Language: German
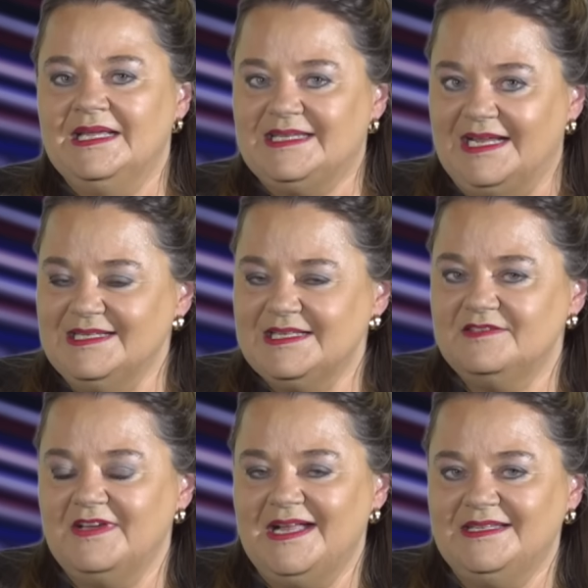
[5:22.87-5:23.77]
dann ist es
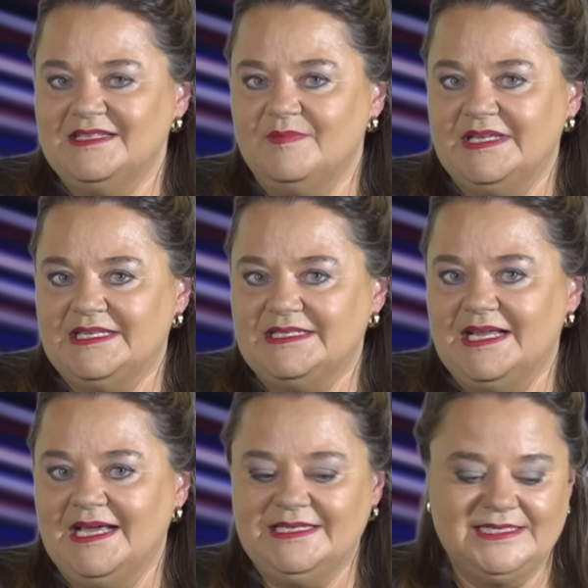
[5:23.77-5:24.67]
verhältnismäßig
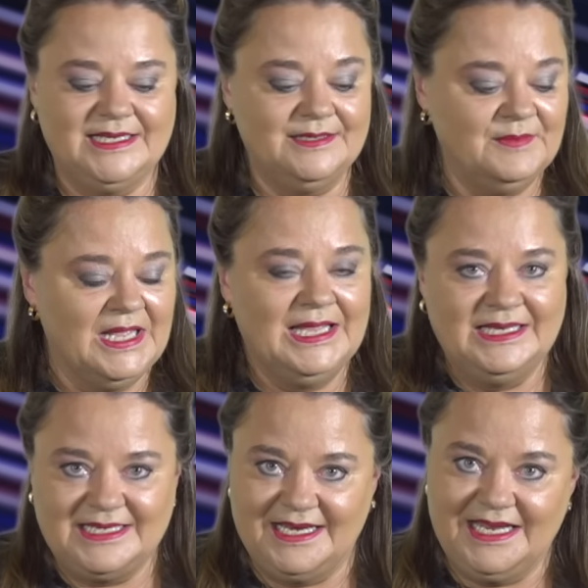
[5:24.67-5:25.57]
leicht, denn
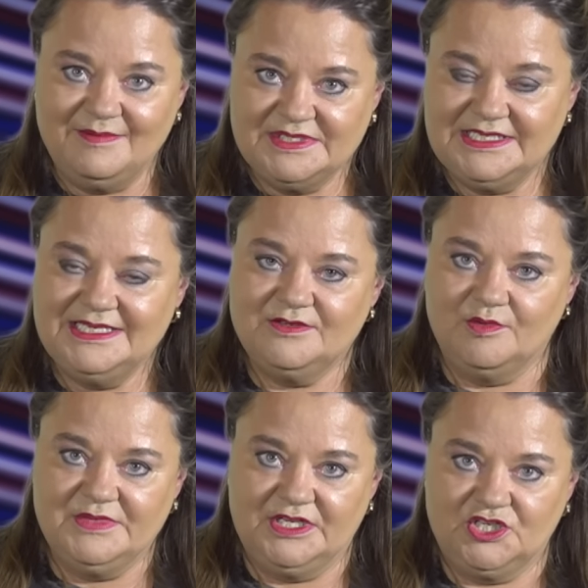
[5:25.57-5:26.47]
dann nehmen Sie diese
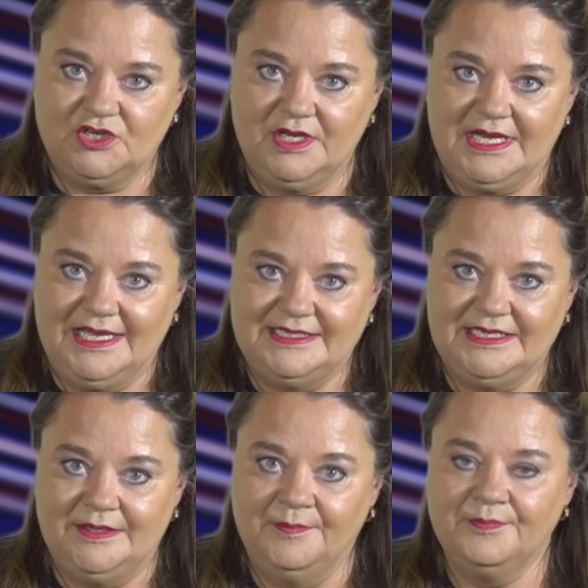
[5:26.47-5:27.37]

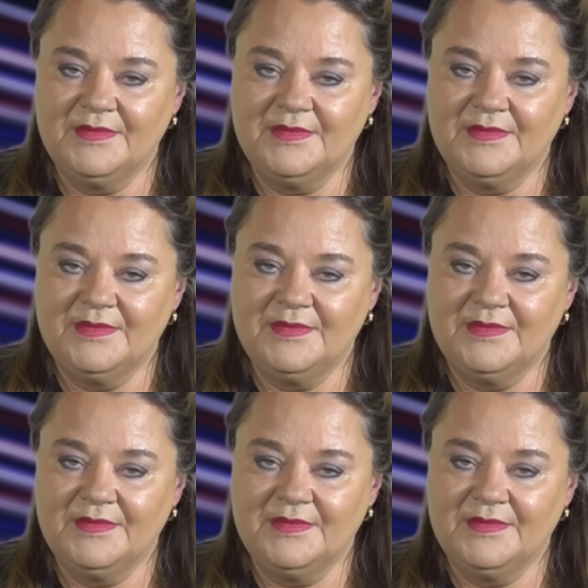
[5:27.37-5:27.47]
Umsatzsteuer-ID,